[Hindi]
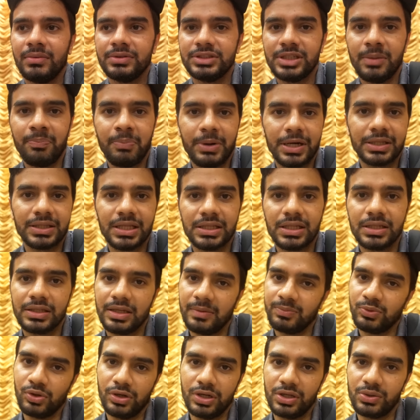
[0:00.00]
जब पढ़ता था
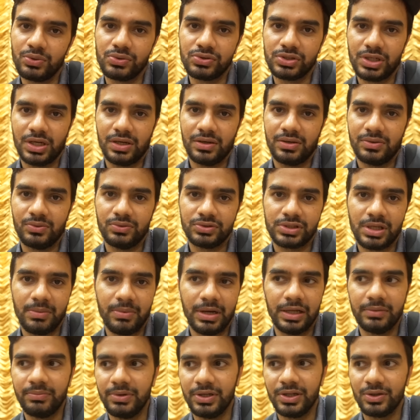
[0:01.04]
तब तो नहीं गूंजा उसके
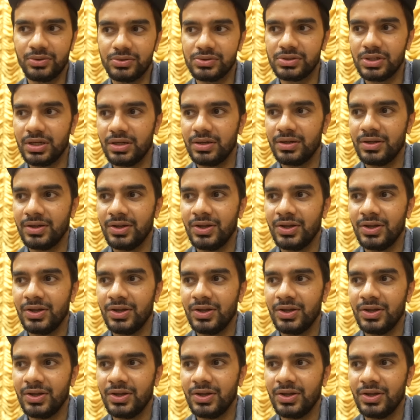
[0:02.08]
बाद भी नहीं गूंजा